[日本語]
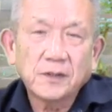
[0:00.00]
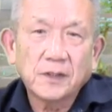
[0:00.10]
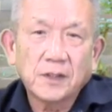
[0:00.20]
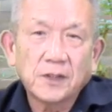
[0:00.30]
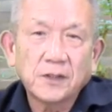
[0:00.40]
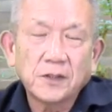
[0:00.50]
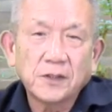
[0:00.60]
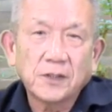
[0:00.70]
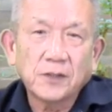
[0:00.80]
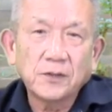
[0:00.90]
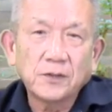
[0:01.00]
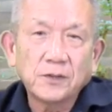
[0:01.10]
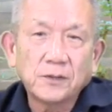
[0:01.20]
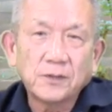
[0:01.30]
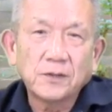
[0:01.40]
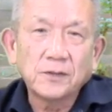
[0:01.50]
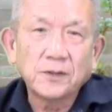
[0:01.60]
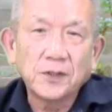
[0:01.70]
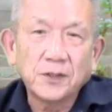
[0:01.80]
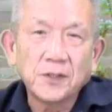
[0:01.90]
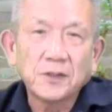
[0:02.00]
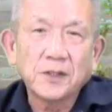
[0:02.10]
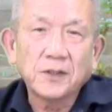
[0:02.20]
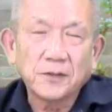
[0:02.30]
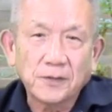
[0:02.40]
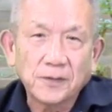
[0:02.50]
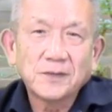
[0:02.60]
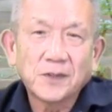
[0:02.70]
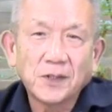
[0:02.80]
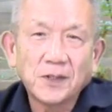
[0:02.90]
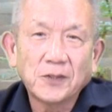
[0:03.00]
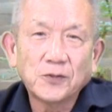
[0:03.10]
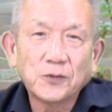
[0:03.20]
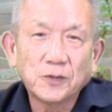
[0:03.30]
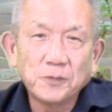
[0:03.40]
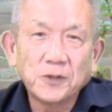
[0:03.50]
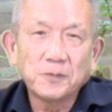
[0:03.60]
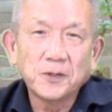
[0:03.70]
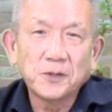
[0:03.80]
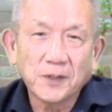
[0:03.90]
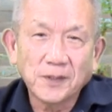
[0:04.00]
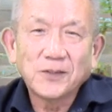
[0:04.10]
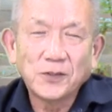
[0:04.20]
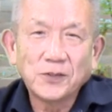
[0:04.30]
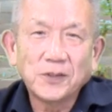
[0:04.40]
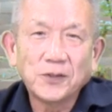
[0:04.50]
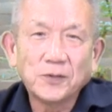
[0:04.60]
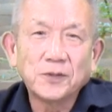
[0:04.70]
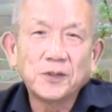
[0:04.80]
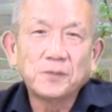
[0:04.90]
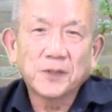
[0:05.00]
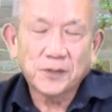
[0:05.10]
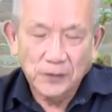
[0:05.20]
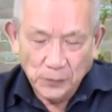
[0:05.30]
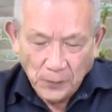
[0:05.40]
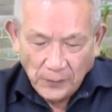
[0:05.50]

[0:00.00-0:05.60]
あなたに作業報告を聞いてんじゃないよと提案とコミットメントはというふうによく言います。